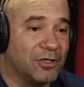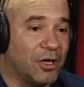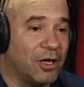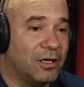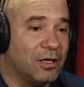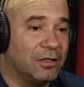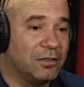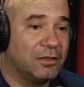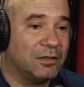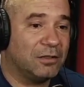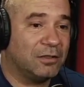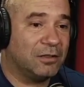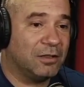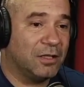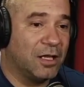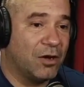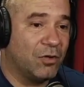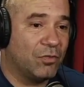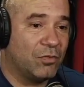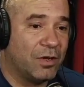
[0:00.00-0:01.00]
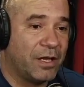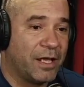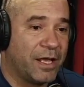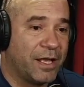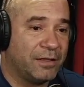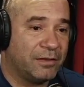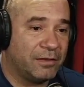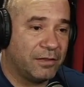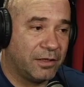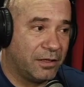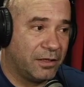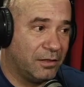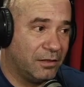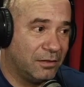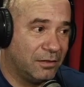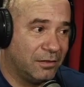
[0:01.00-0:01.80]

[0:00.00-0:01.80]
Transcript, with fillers: ó, não entre.